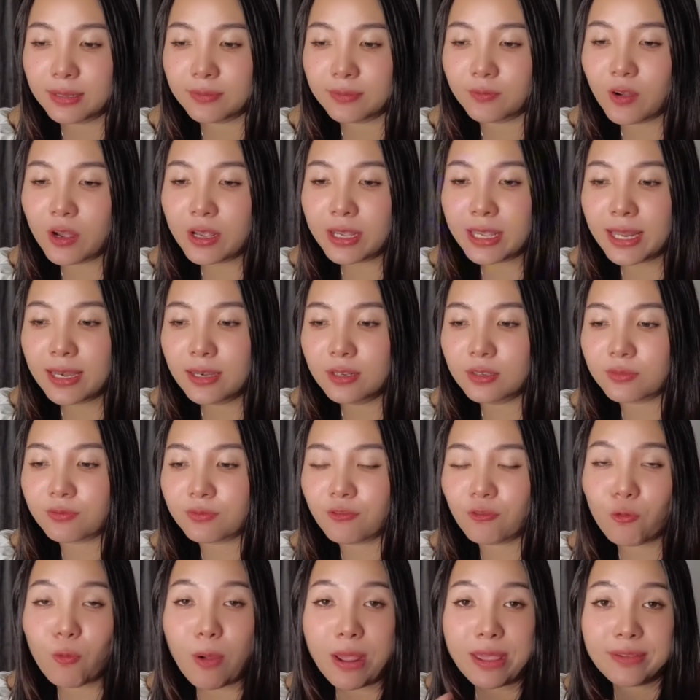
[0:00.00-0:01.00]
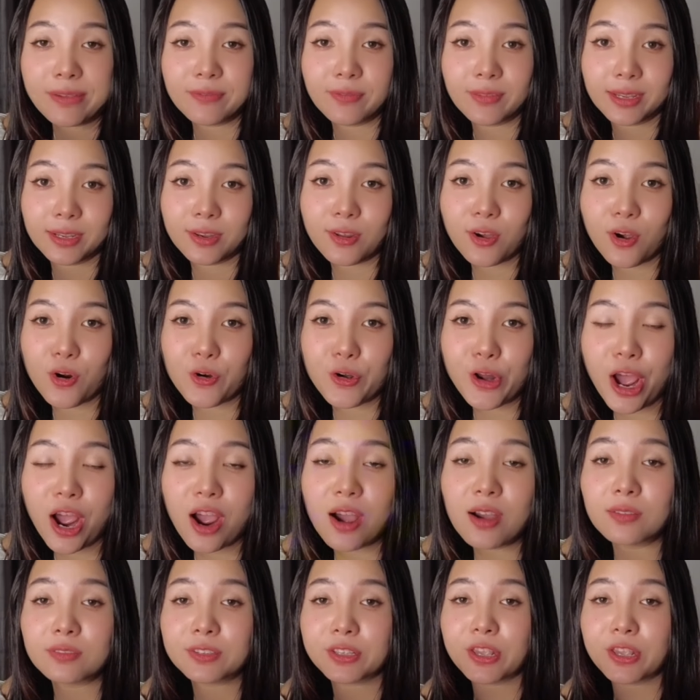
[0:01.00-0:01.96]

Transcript: Với cái lượt quay video đó,